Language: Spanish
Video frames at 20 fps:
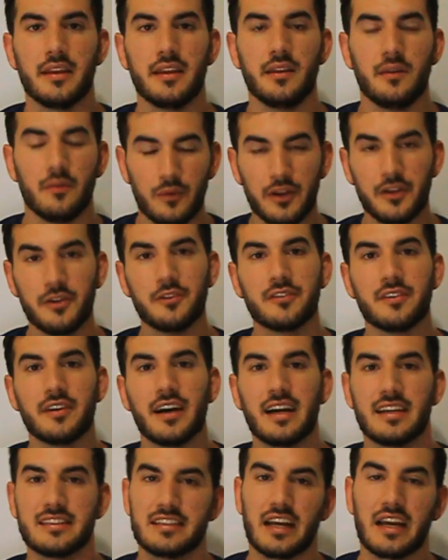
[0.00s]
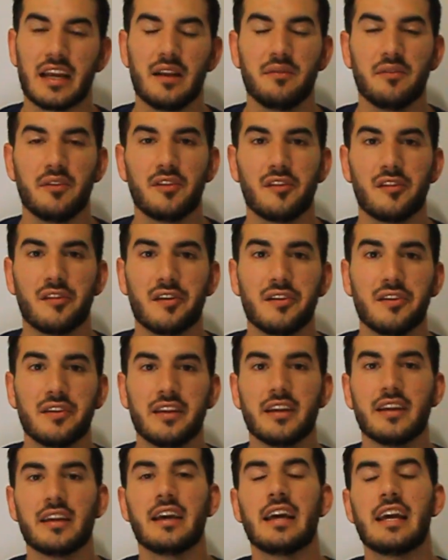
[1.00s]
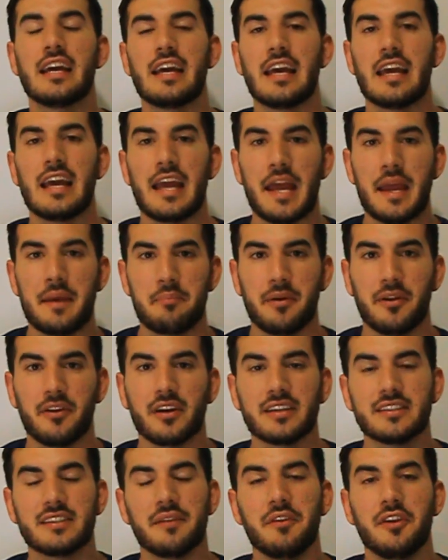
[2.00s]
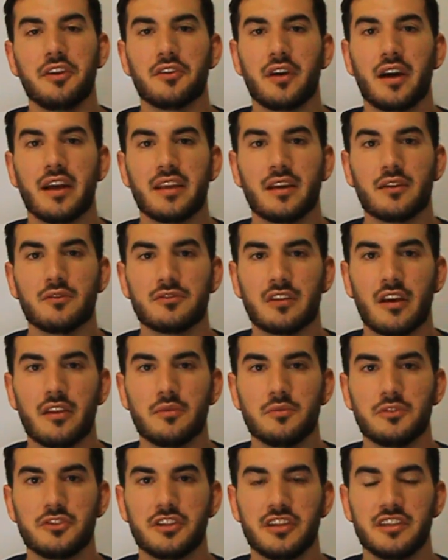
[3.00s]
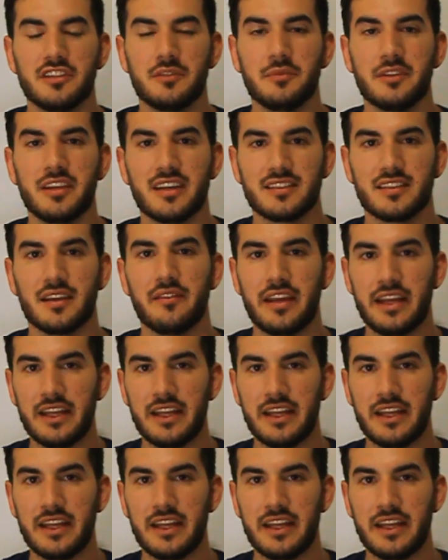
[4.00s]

Y bueno, hasta aquí el vídeo de hoy. Espero que este vídeo os haya gustado muchísimo y ya sabéis,